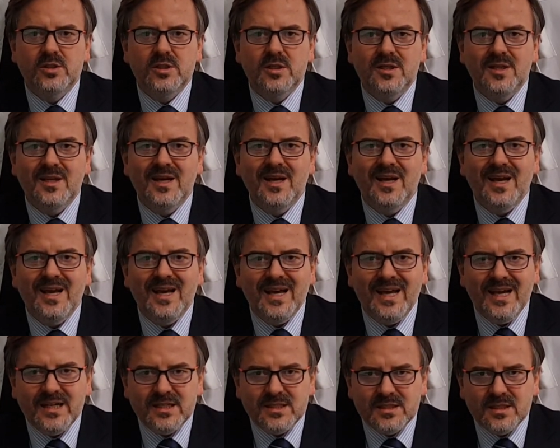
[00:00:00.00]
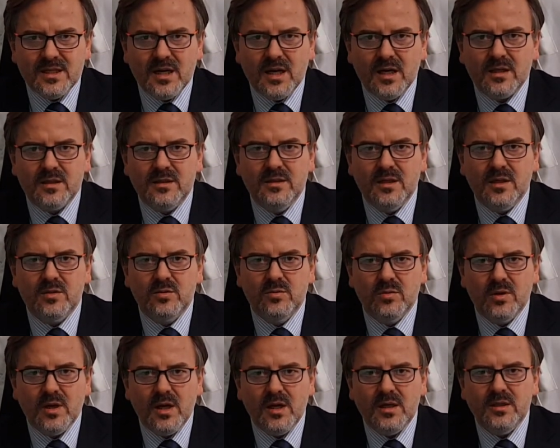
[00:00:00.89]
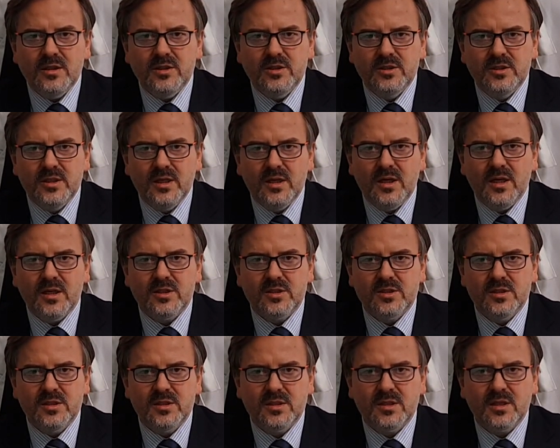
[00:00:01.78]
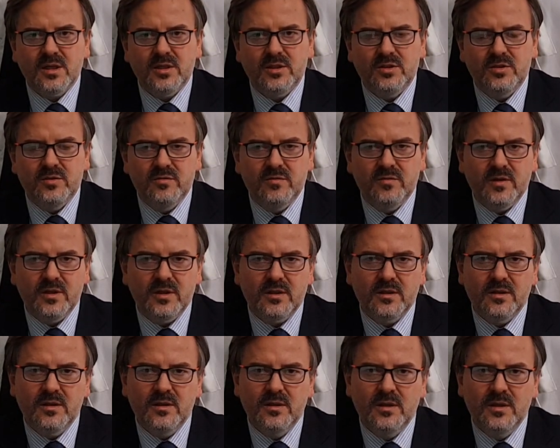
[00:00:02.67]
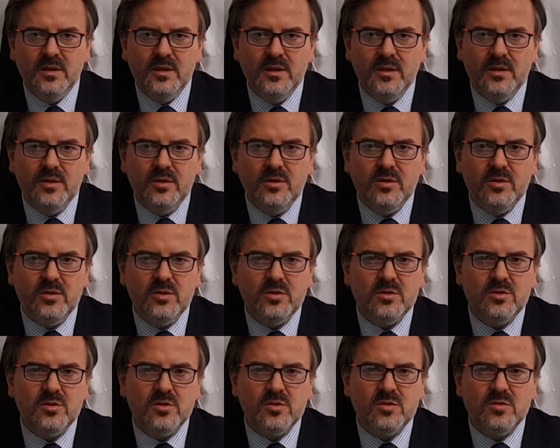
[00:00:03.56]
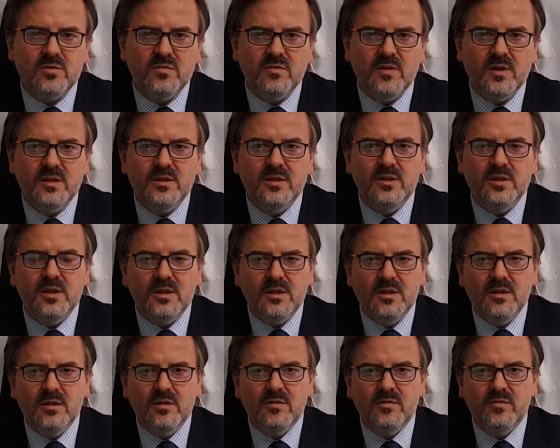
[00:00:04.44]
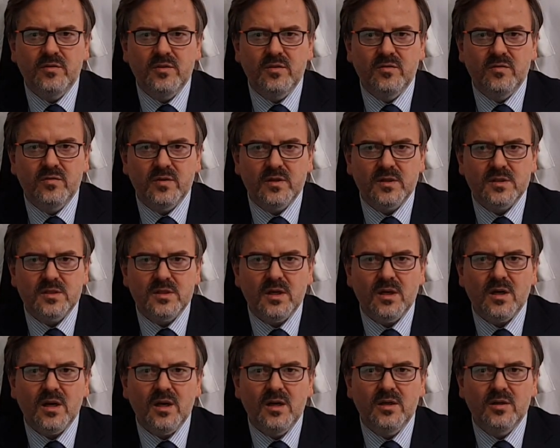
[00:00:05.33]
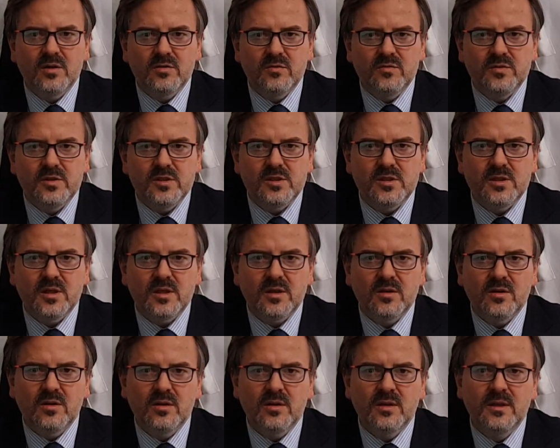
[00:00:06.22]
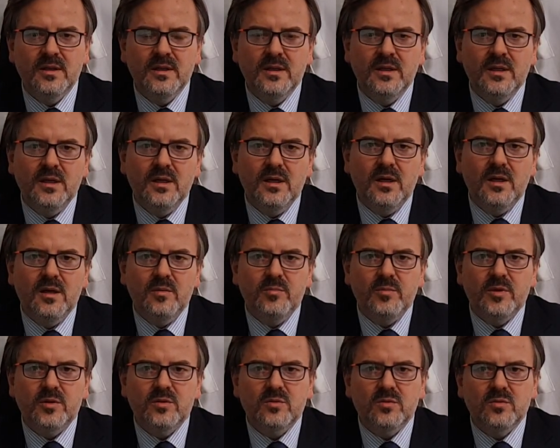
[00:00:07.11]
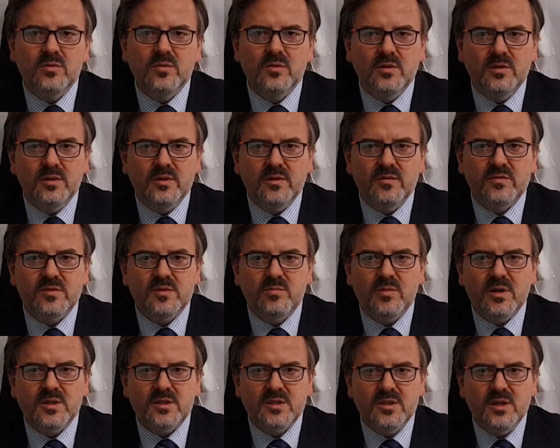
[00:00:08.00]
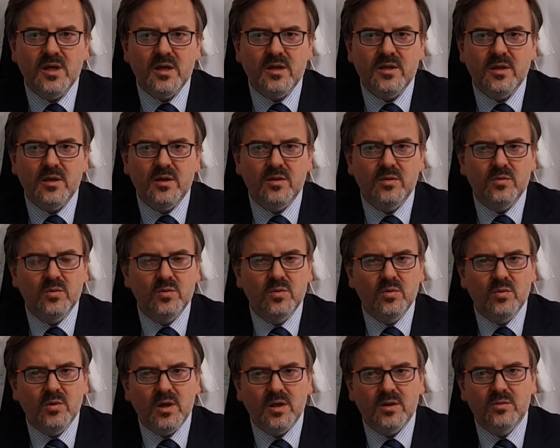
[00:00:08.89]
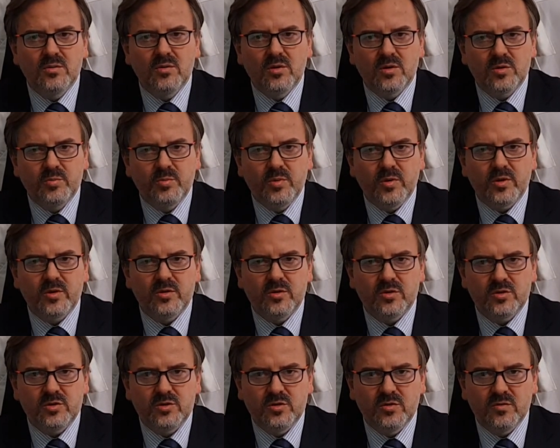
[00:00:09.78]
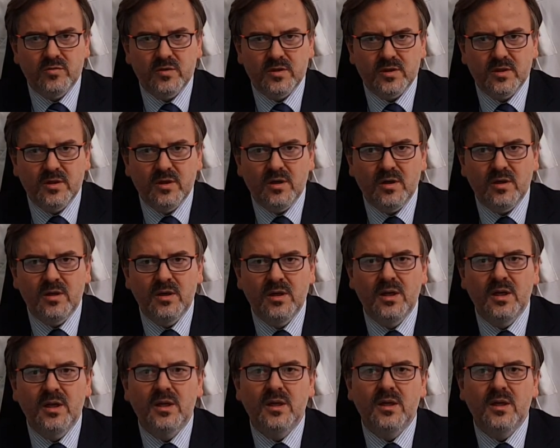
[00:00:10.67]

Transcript: czyli ekstrakt naturalny ziela czystka siwego. I on jest stosowany nie tylko w infekcjach, ale również jako element e, wzmacniania układu odpornościowego,